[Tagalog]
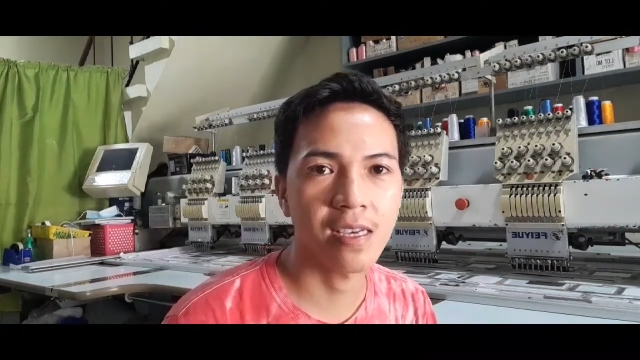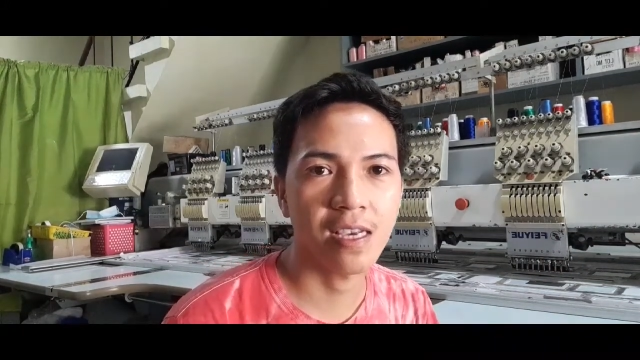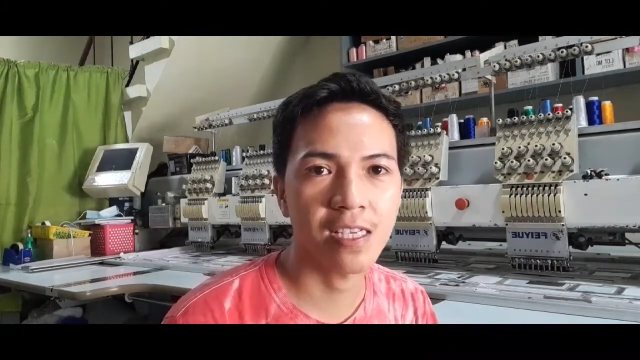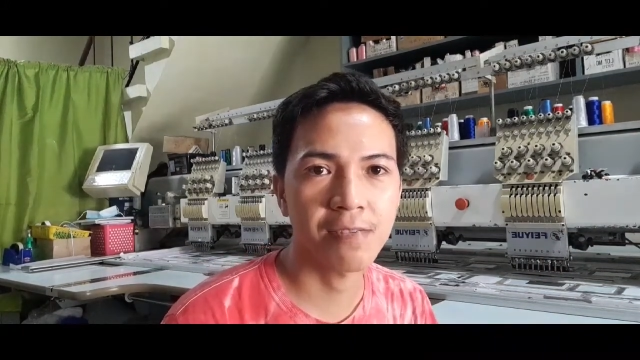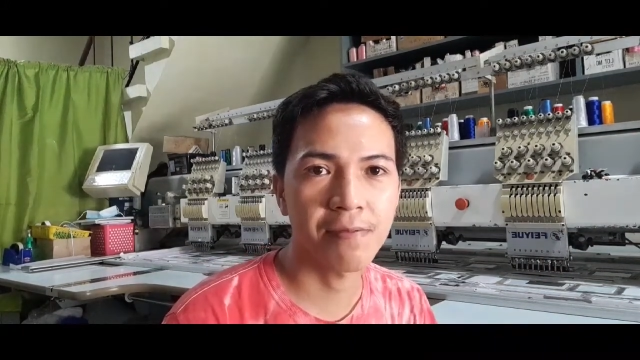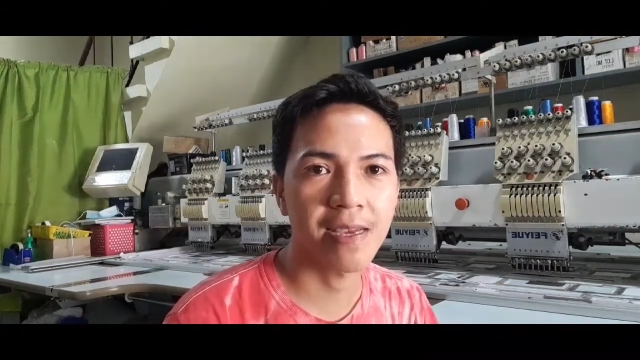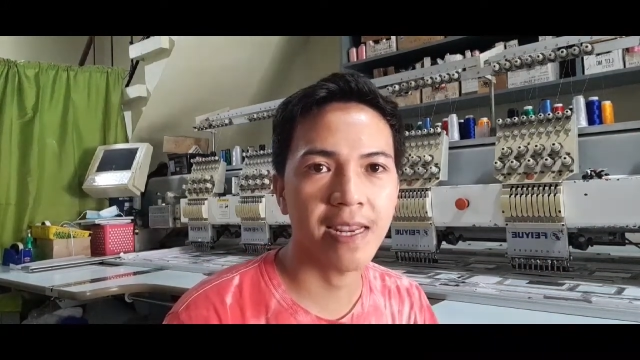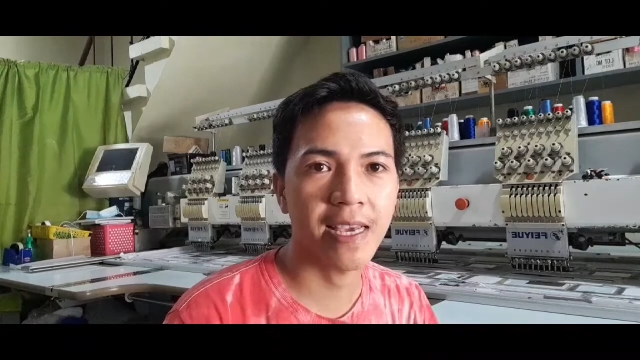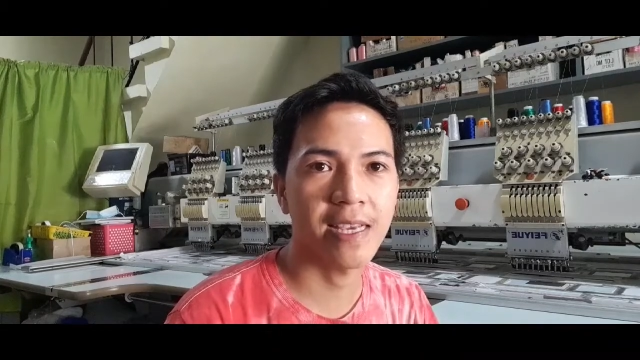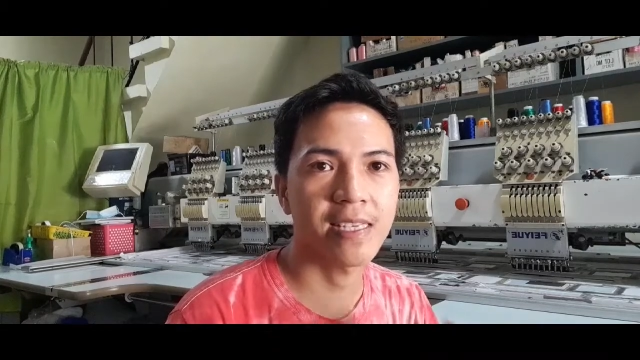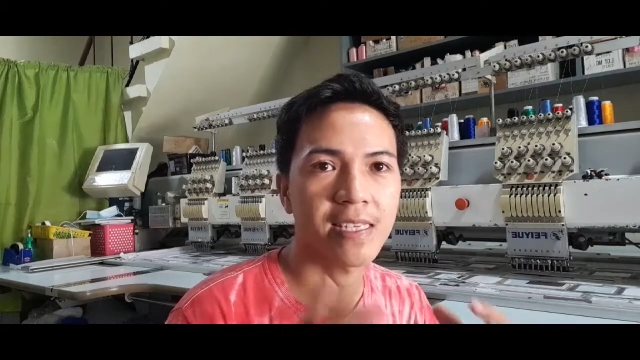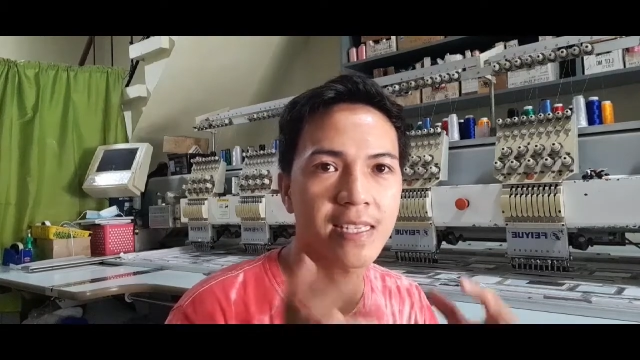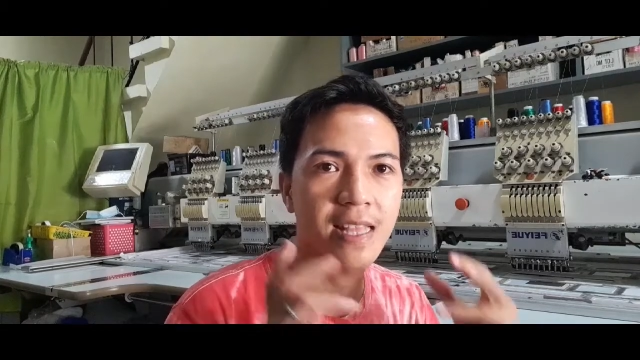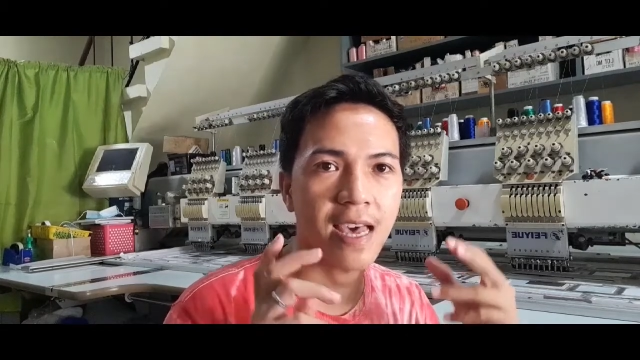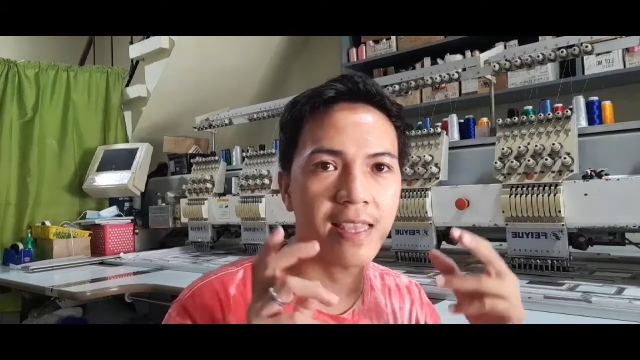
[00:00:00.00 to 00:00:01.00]

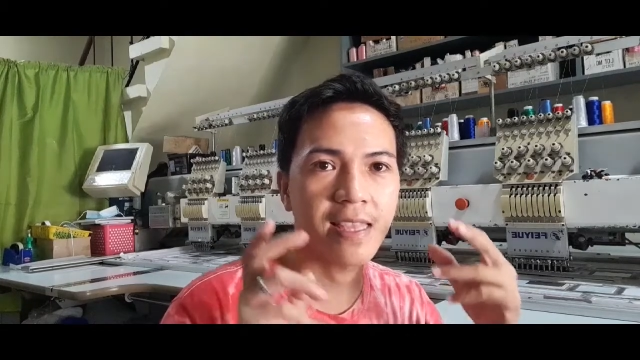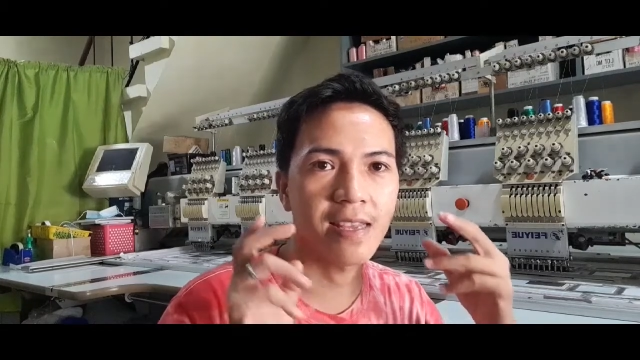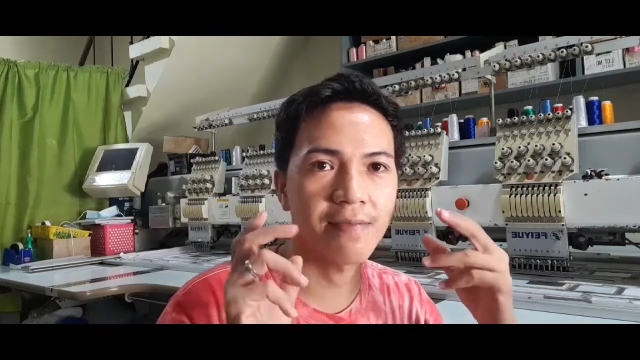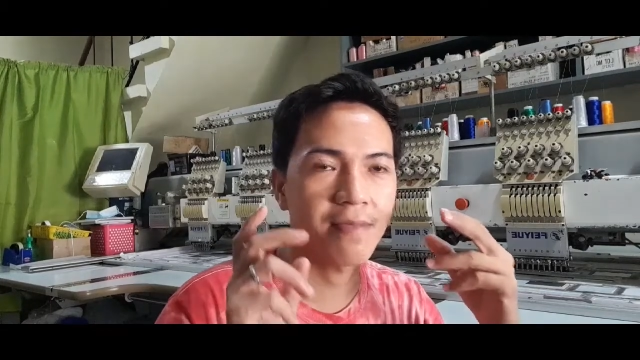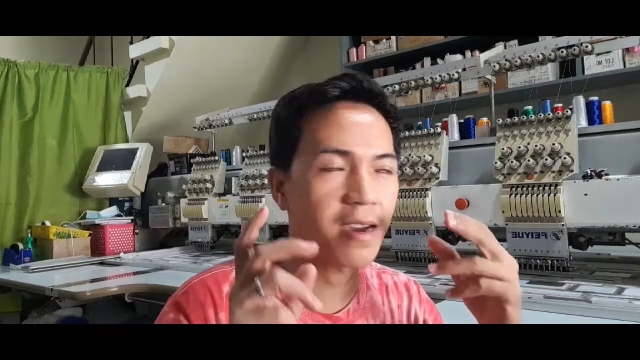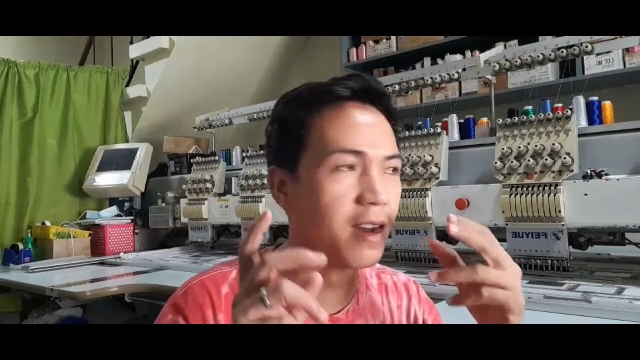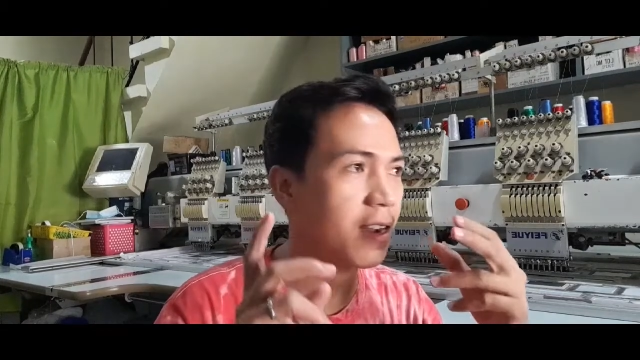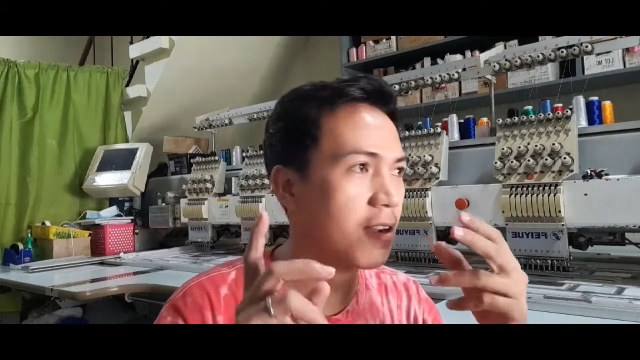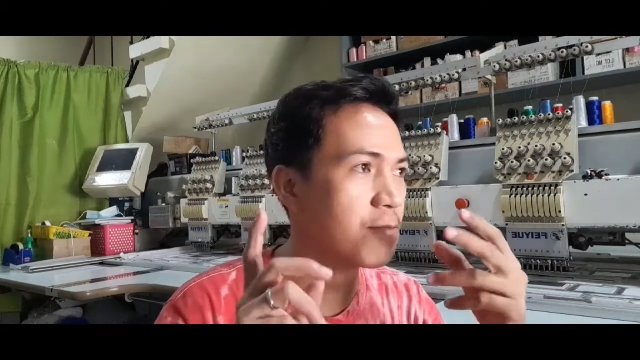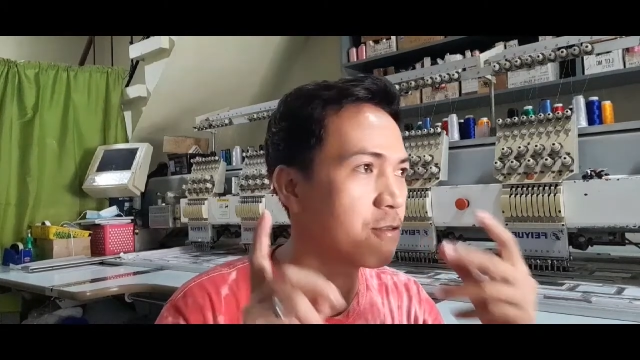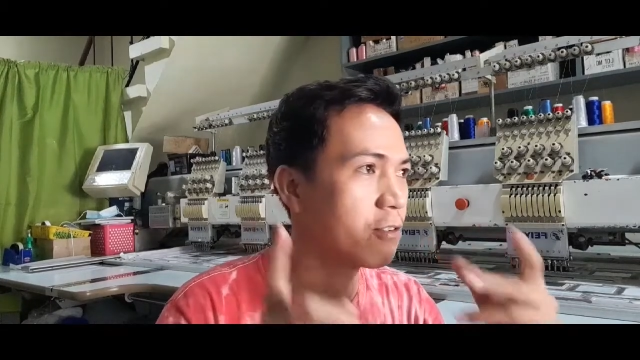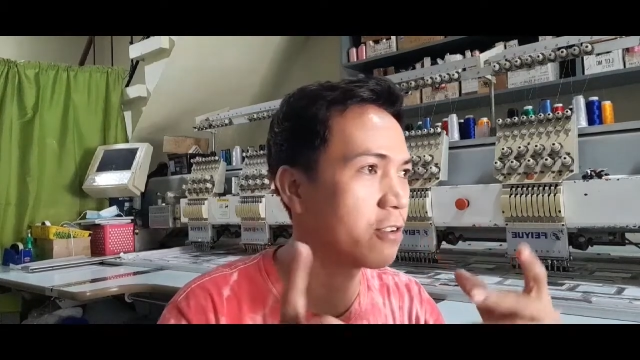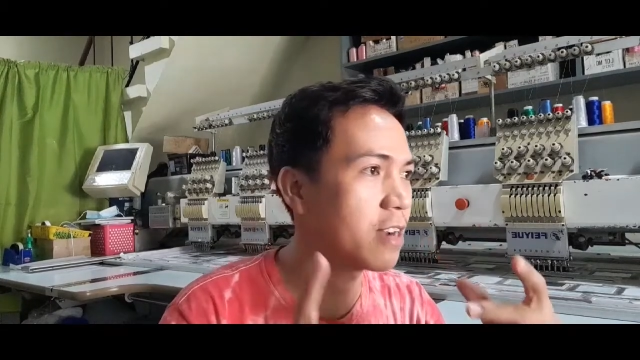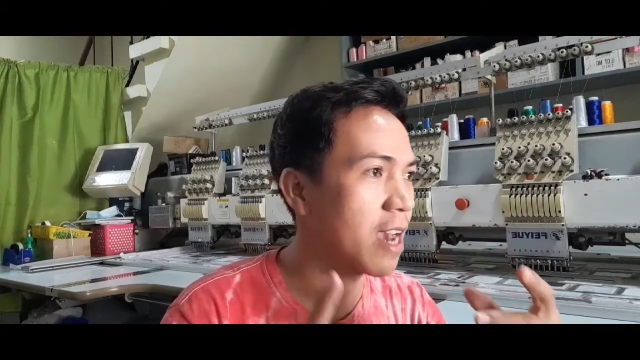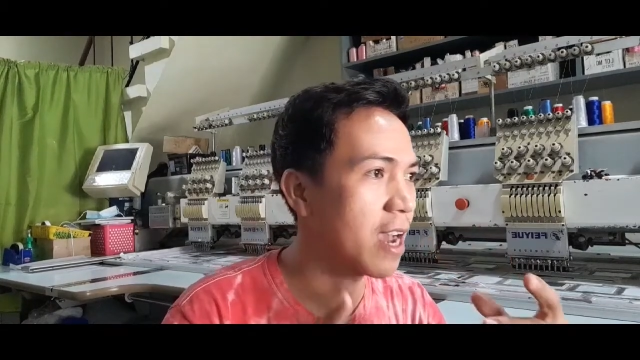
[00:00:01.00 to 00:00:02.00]
experience natin mga
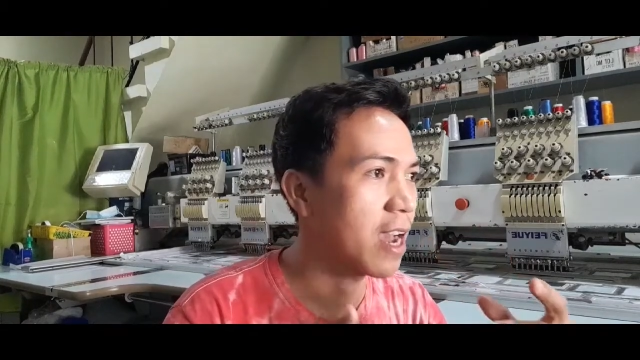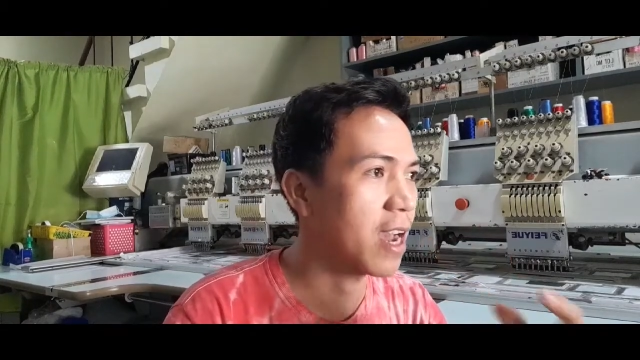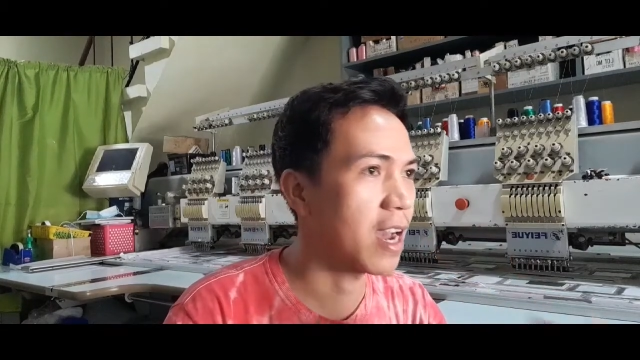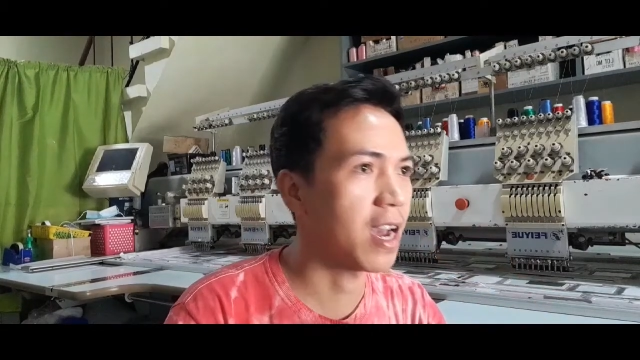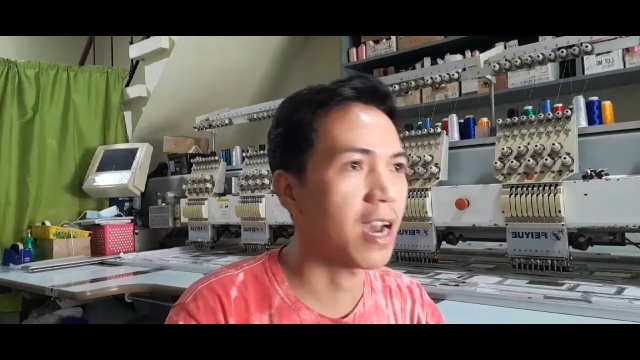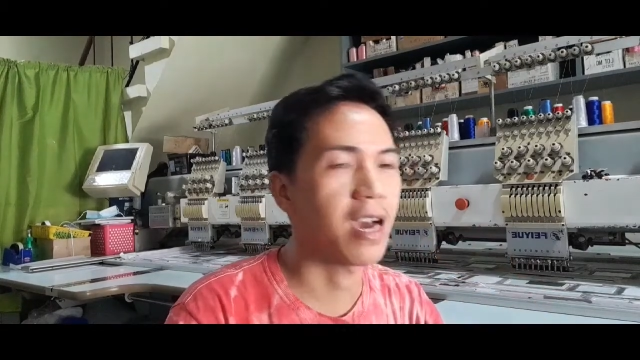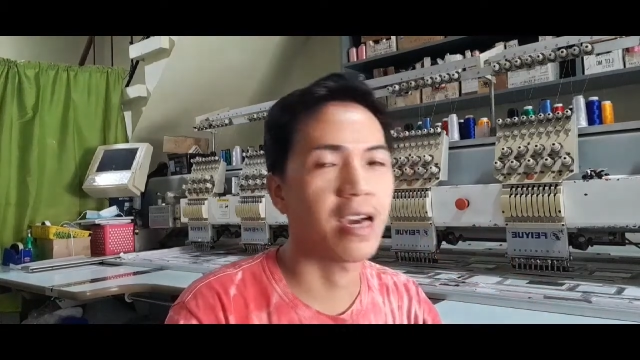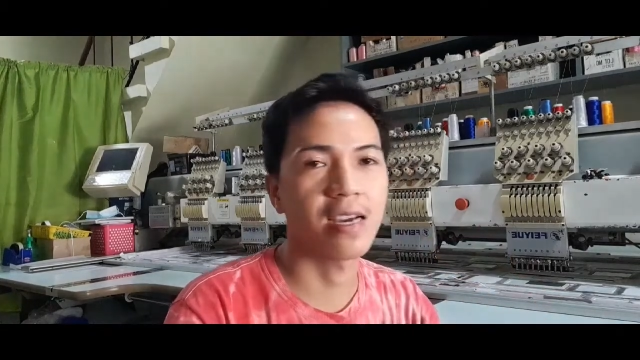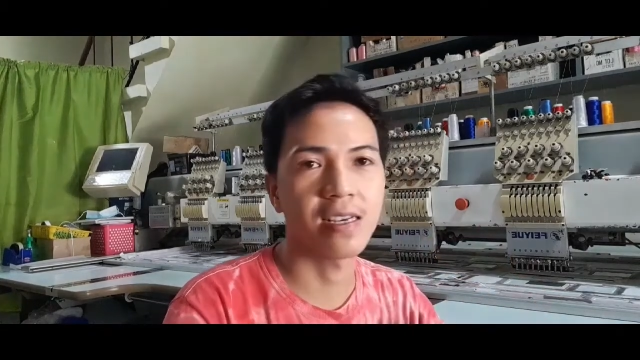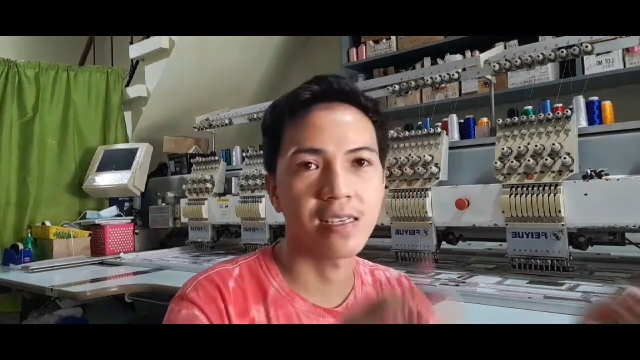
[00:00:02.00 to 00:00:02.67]
kaborda uh,